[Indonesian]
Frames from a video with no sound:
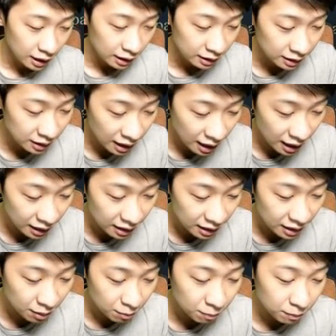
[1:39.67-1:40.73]
Tidak ada
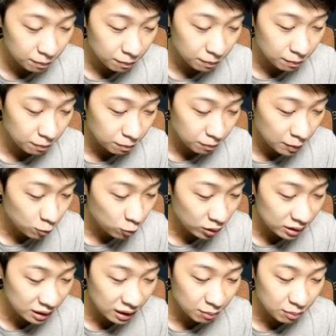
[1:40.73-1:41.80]
yang
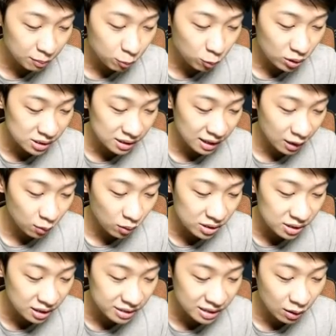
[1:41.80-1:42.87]
membuatnya lebih puas selain
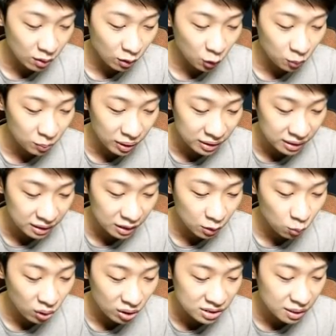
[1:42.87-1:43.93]
wajah kecewa korbannya dan
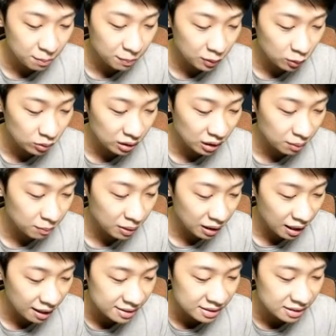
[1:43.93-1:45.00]
wajah penuh terima
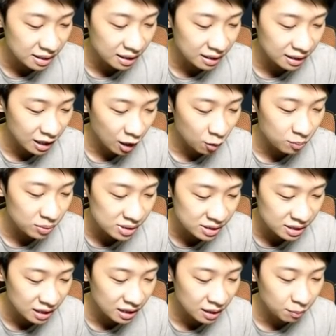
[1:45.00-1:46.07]
kasih dari kaum
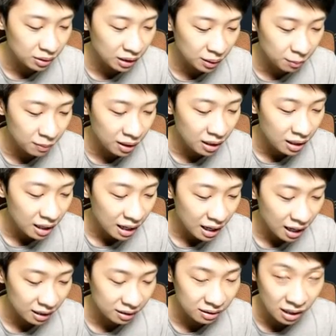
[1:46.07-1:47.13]
miskin yang menerima
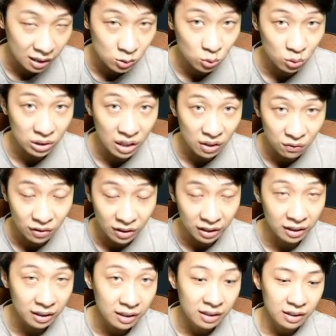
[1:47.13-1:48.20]
harta curian
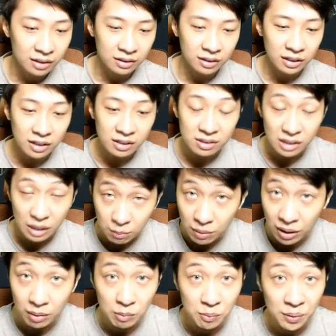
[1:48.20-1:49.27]
Fenix. Jadi dia senang
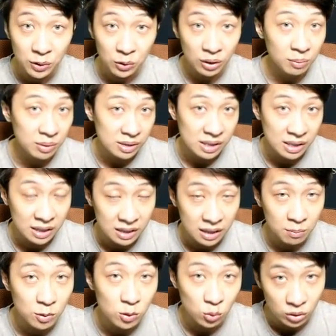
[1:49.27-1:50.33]
banget membantu yang miskin
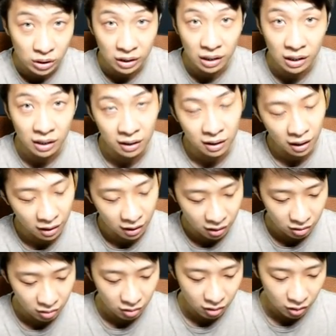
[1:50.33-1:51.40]
dan mencuri dari yang kaya.
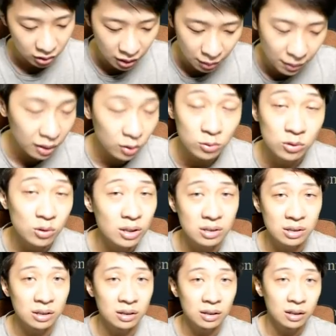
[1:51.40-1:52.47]
Gak bagus juga
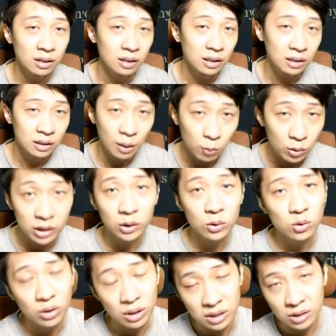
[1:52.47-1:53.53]
sih. Gak boleh gitu
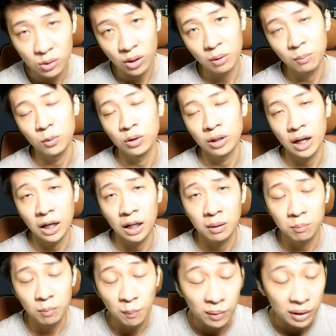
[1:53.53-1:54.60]
juga sih walaupun kalian
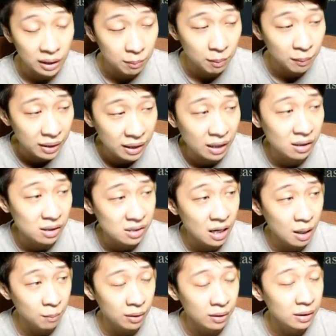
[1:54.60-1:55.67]
memiliki pemikiran yang
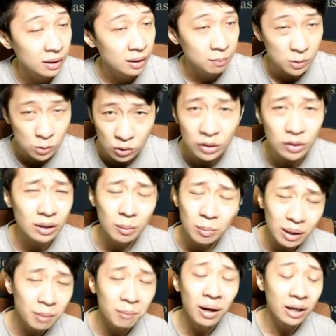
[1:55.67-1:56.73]
sama. Mencuri itu
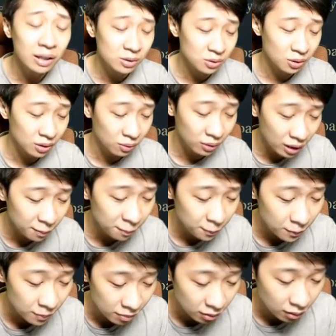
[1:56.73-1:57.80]
tidak baik coy, oke? Okay?
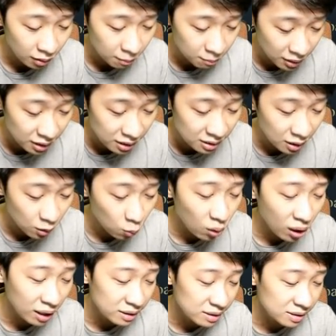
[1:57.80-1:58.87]
Baginya
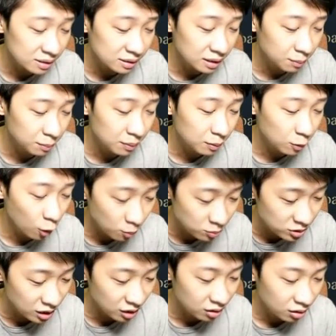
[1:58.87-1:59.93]
uang hanya sekedar
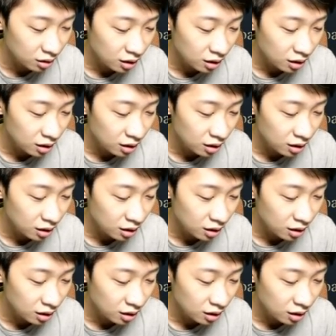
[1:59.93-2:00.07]
objek.